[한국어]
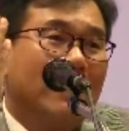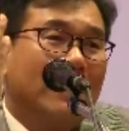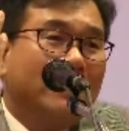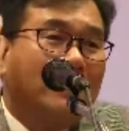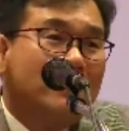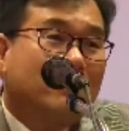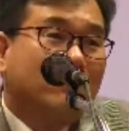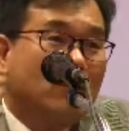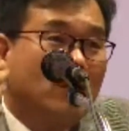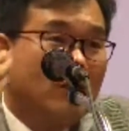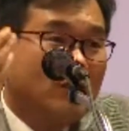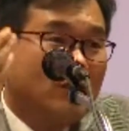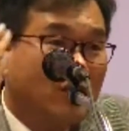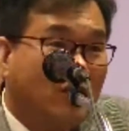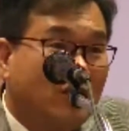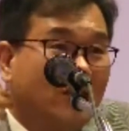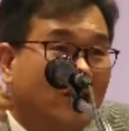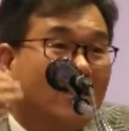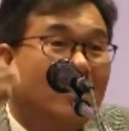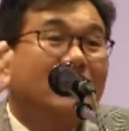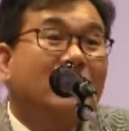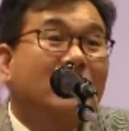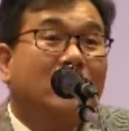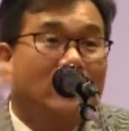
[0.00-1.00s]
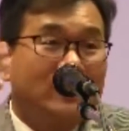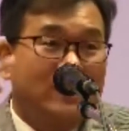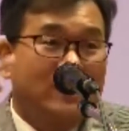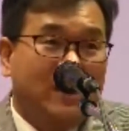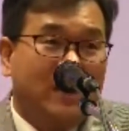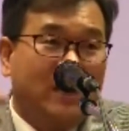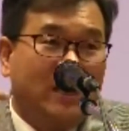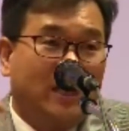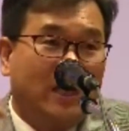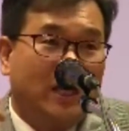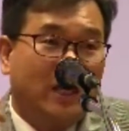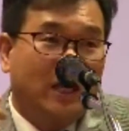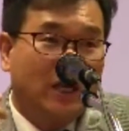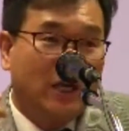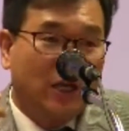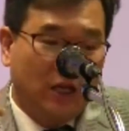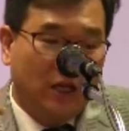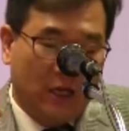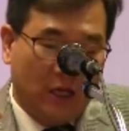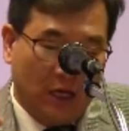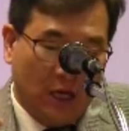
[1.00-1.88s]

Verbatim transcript: 말씀을 듣는 것이